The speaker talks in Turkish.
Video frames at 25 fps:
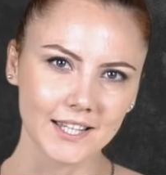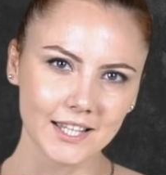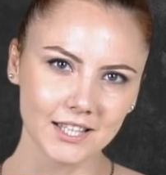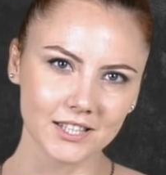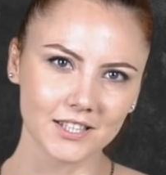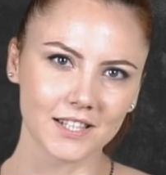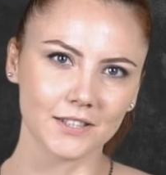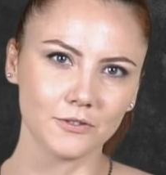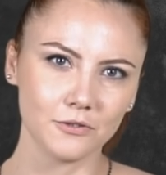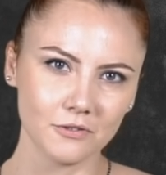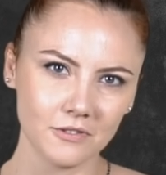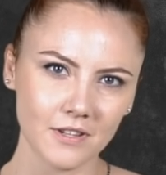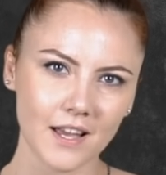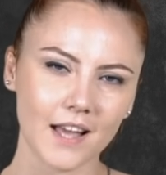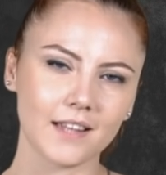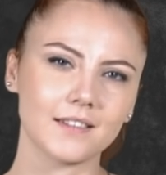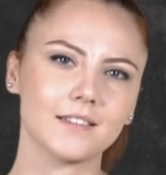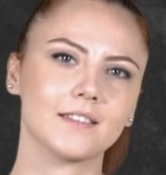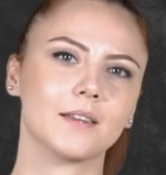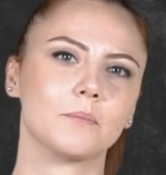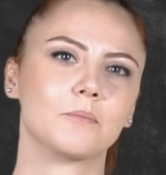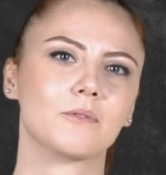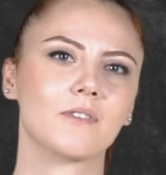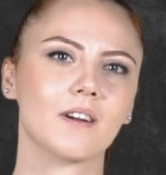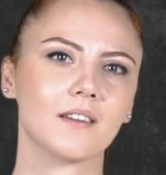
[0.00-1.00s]
Keşke
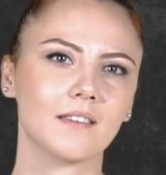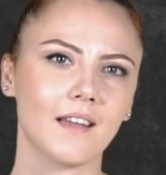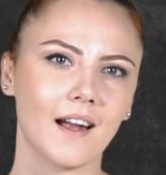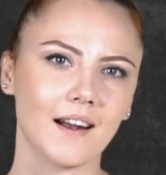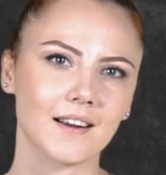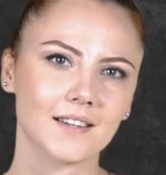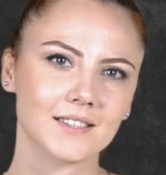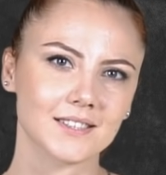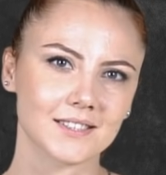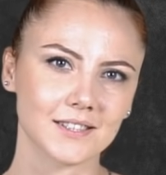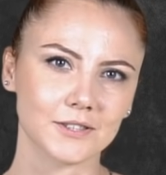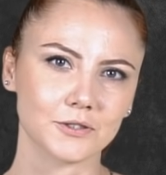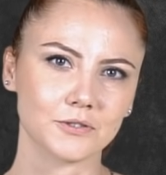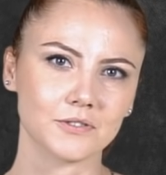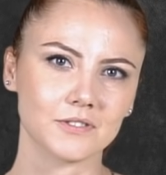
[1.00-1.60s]
dünyada da bu kadar kısa